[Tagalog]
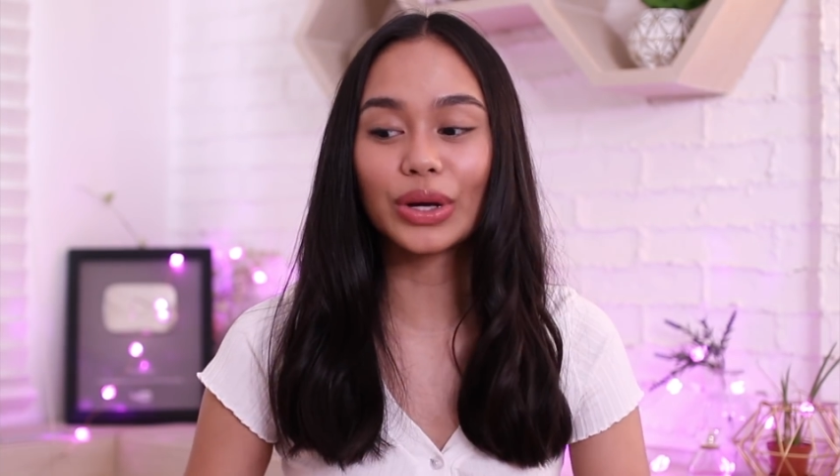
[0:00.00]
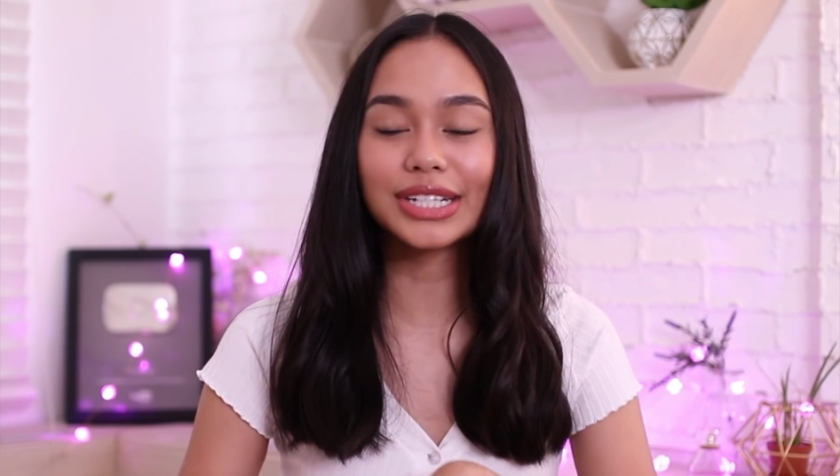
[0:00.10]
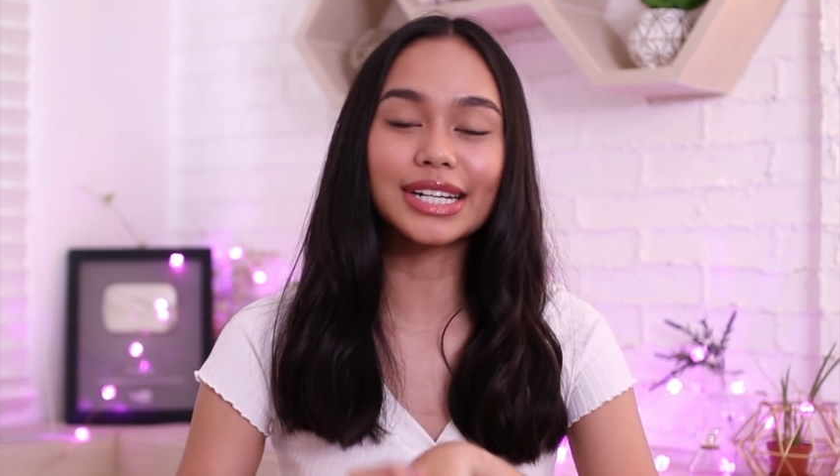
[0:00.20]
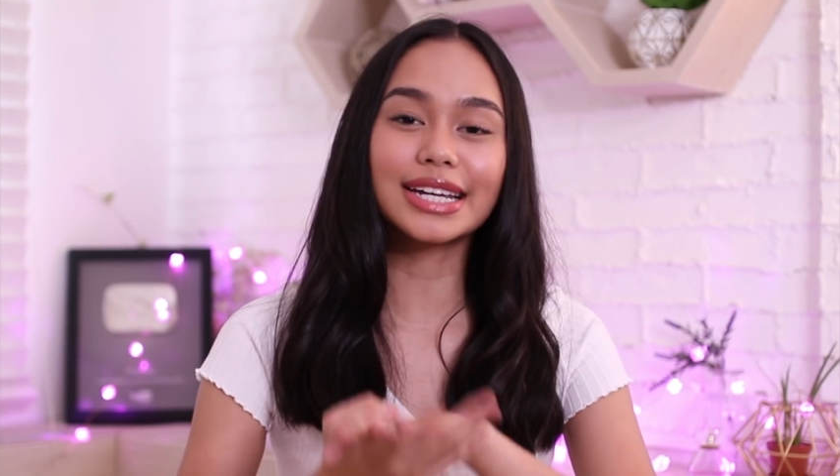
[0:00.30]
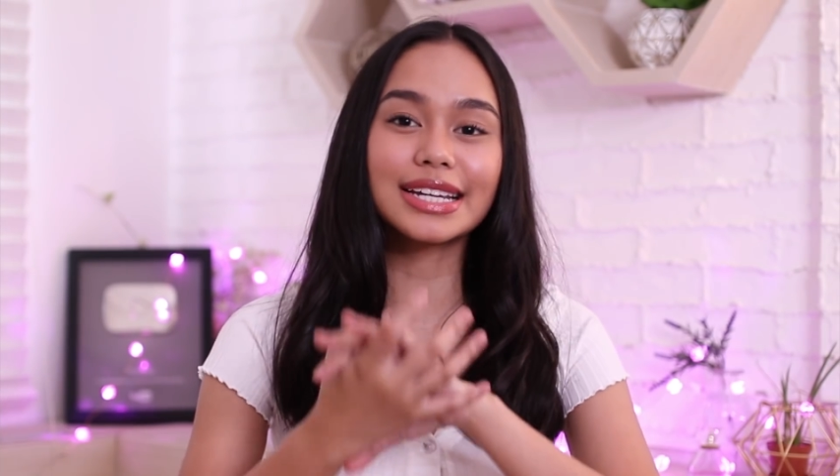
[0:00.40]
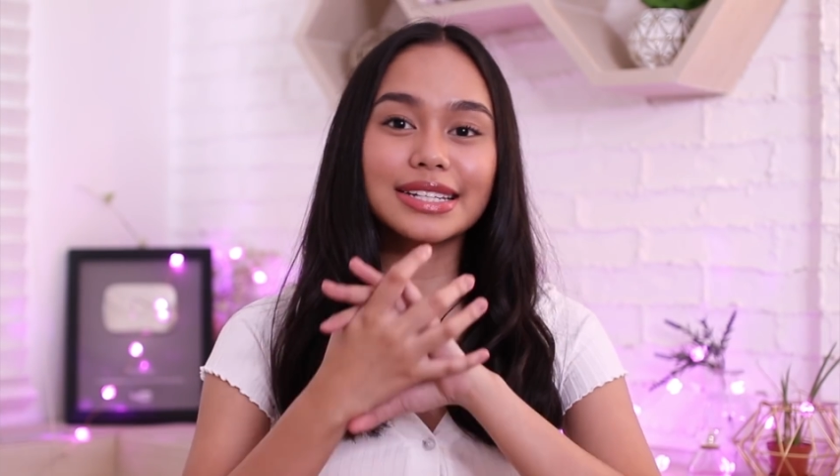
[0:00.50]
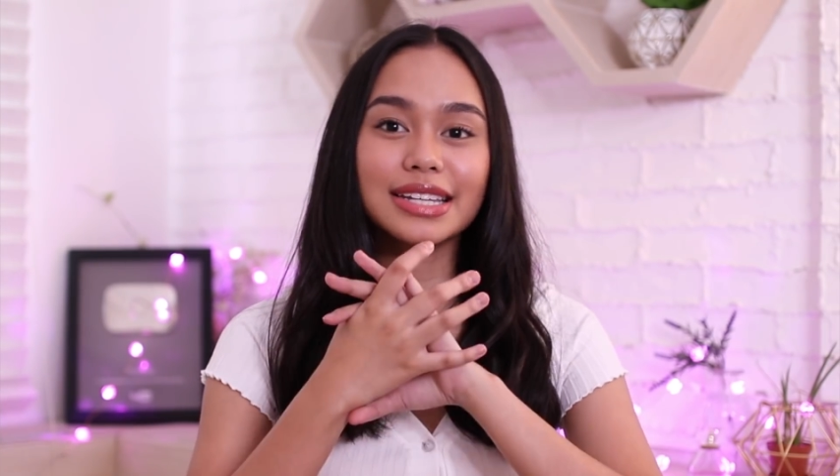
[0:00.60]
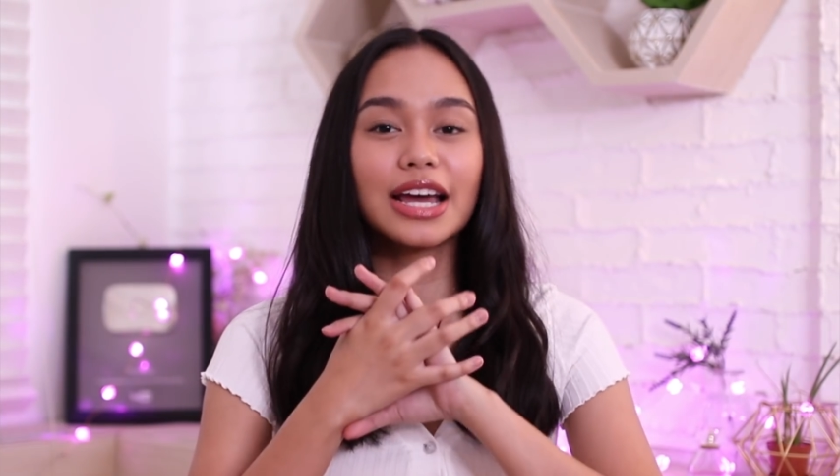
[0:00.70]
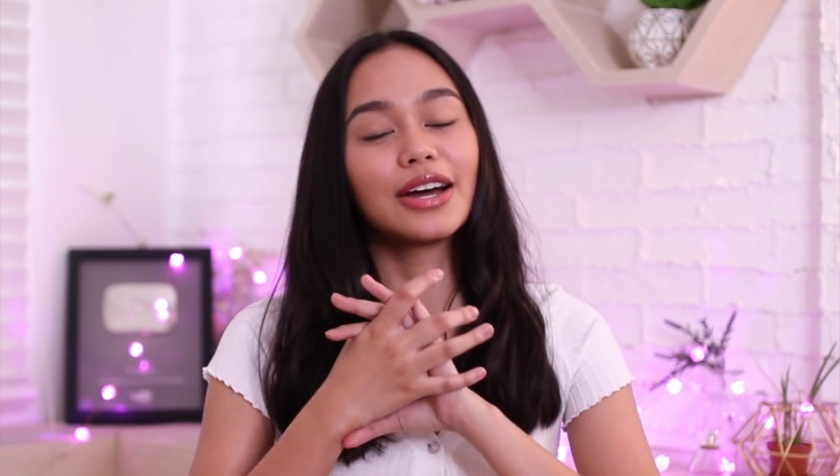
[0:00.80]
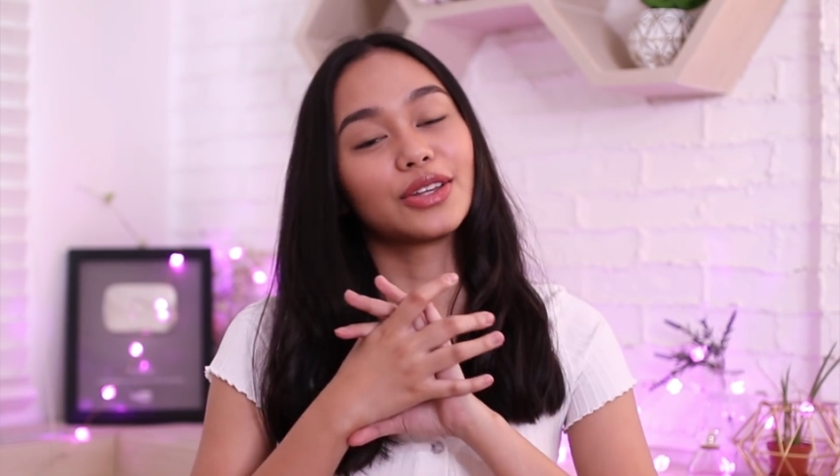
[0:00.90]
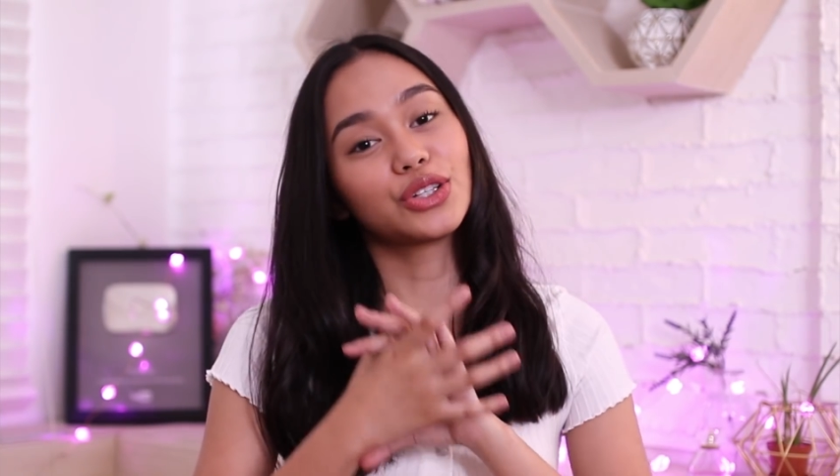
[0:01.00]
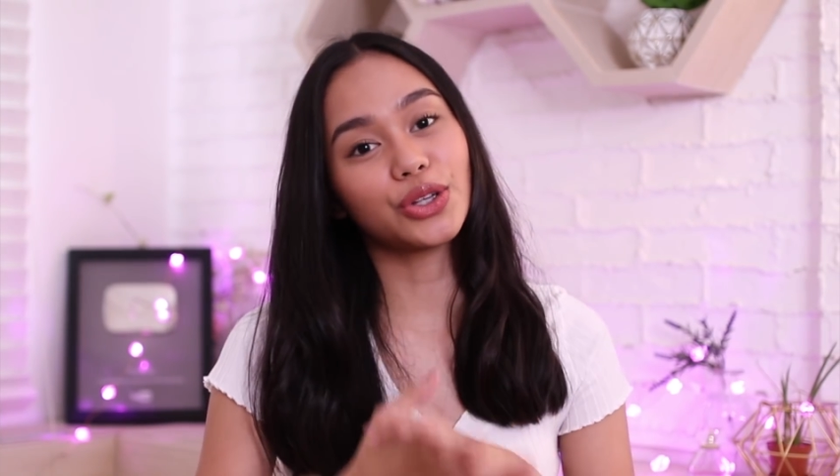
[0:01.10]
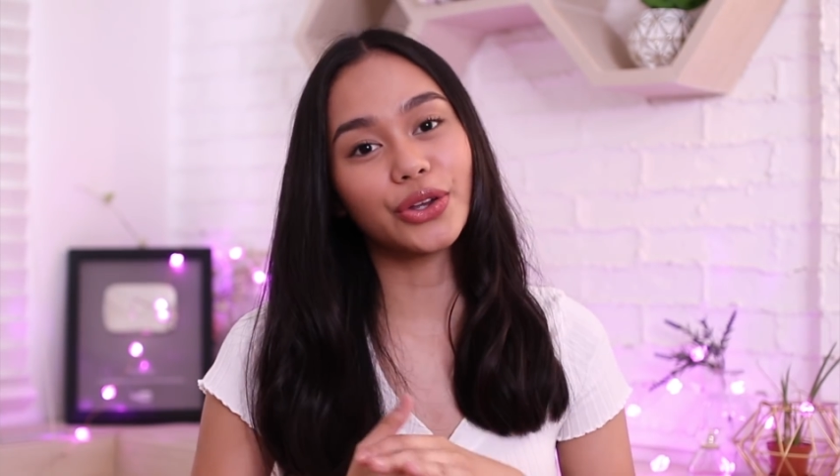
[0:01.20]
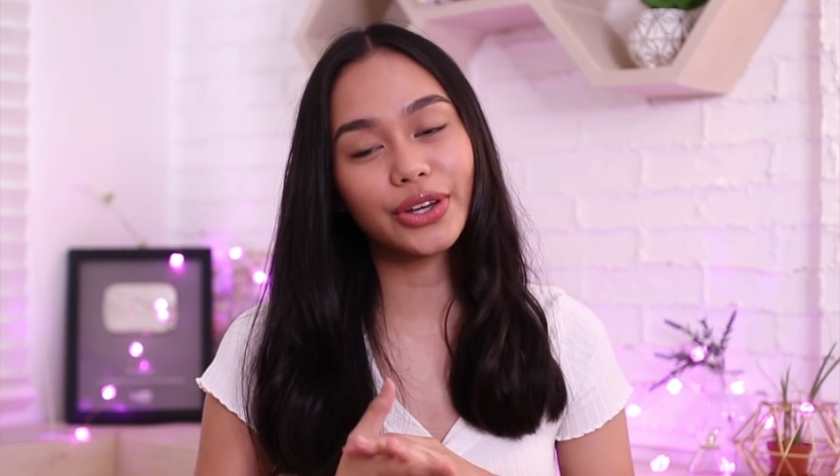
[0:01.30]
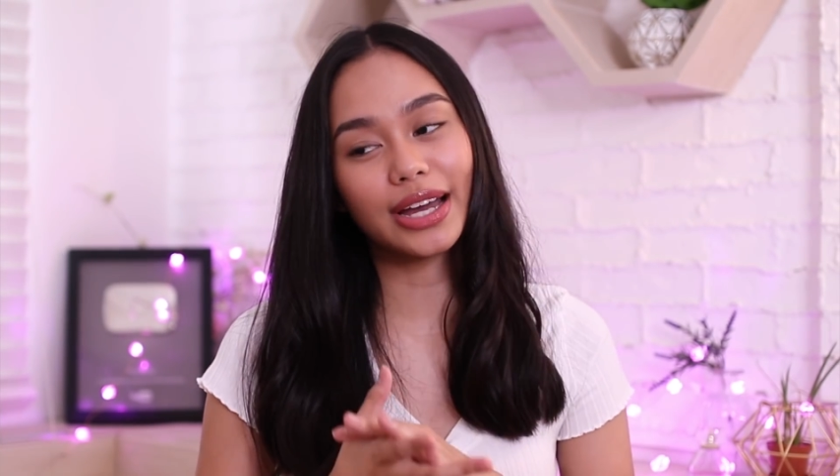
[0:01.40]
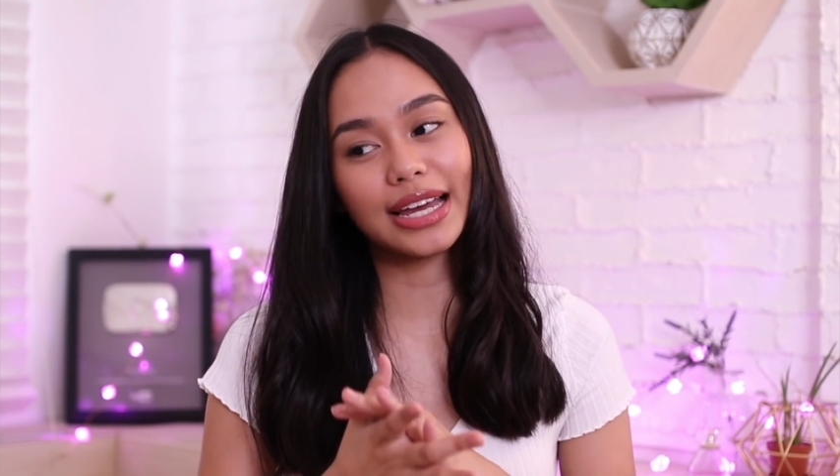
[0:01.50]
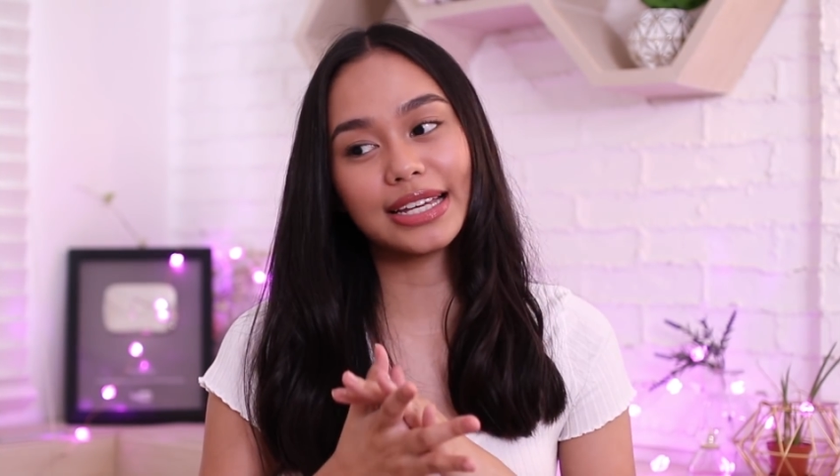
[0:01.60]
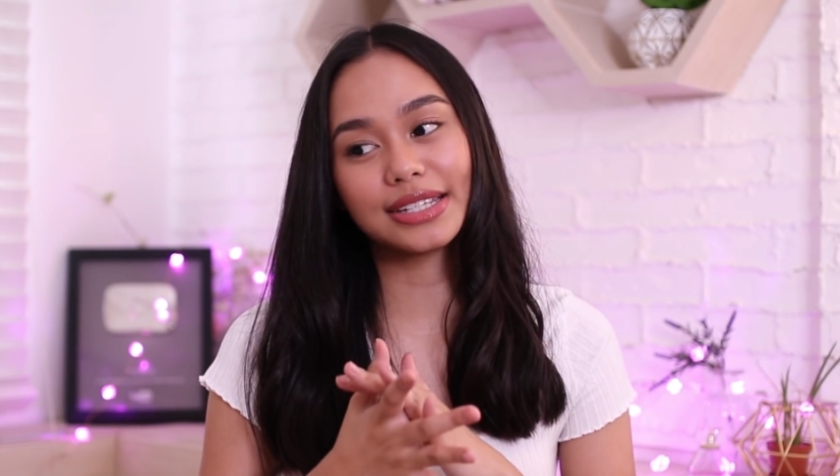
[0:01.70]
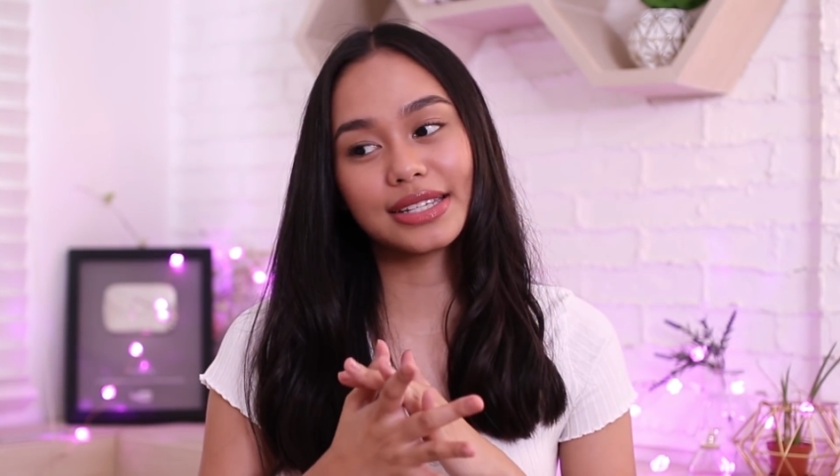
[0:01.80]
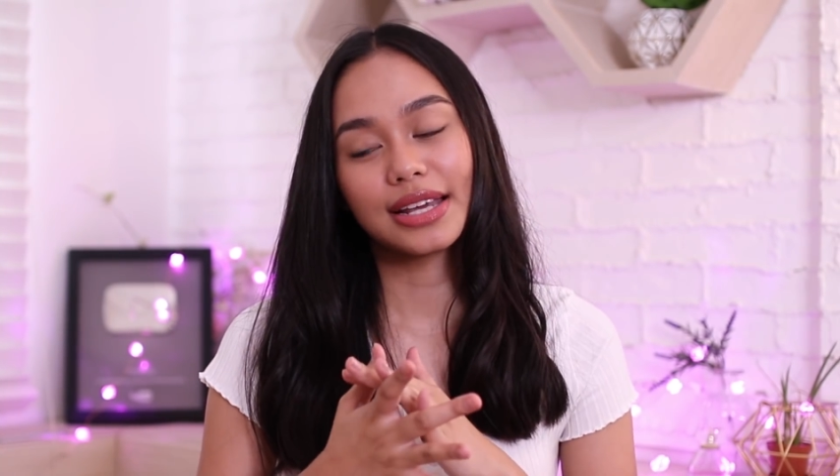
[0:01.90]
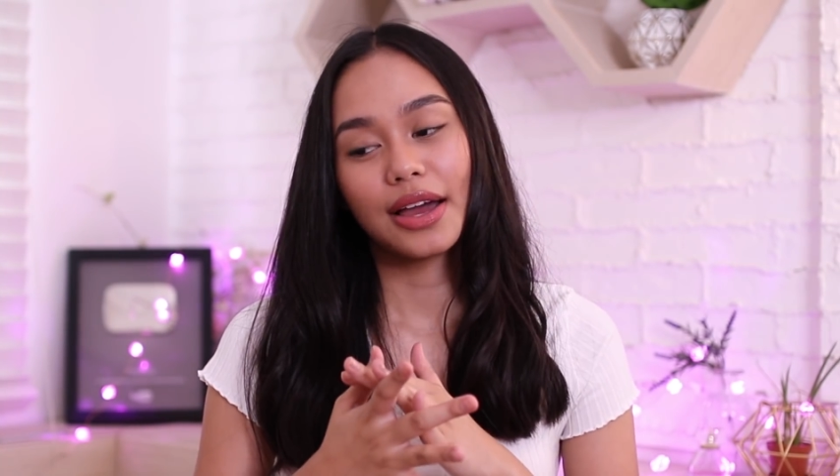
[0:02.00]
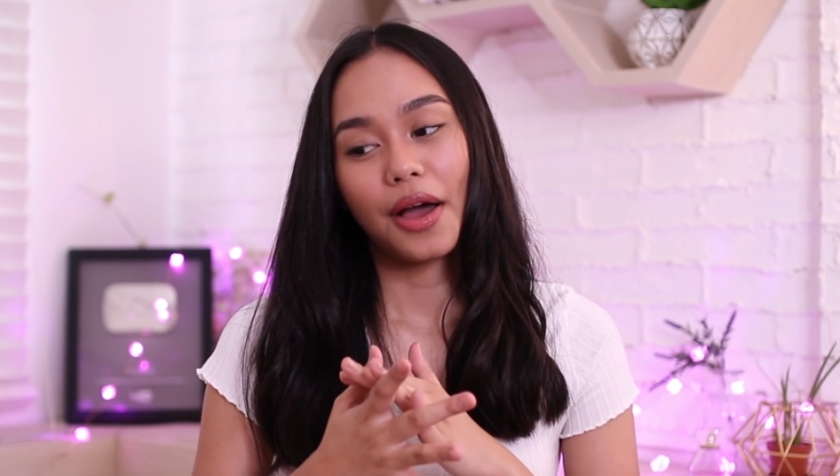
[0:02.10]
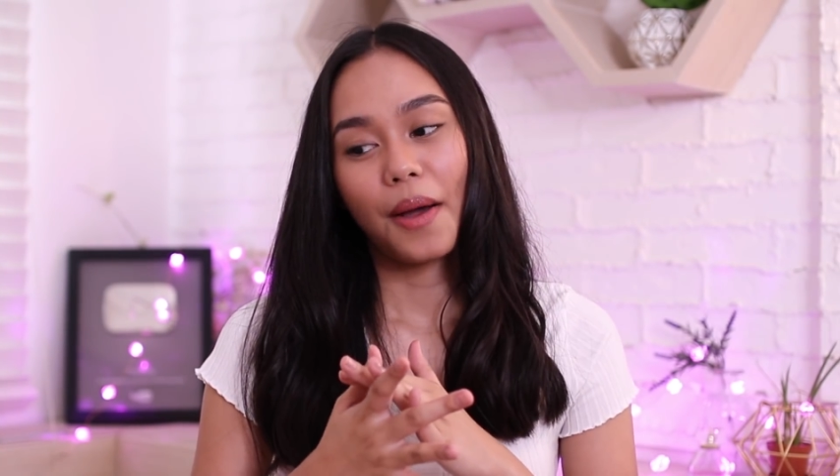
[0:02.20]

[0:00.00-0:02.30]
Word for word: which is to show you guys